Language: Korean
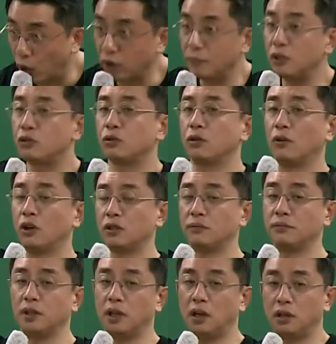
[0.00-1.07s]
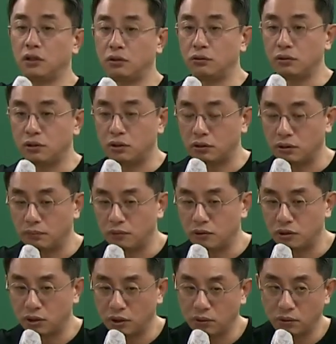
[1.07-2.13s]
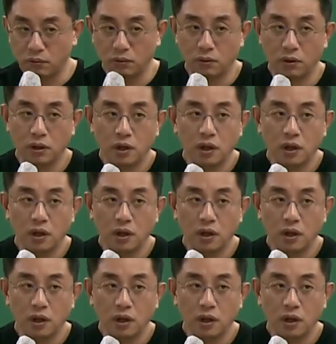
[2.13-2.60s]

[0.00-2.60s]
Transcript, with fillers: 거기 밑줄 쳐보겠습니다. 기술적 전문성이 높고,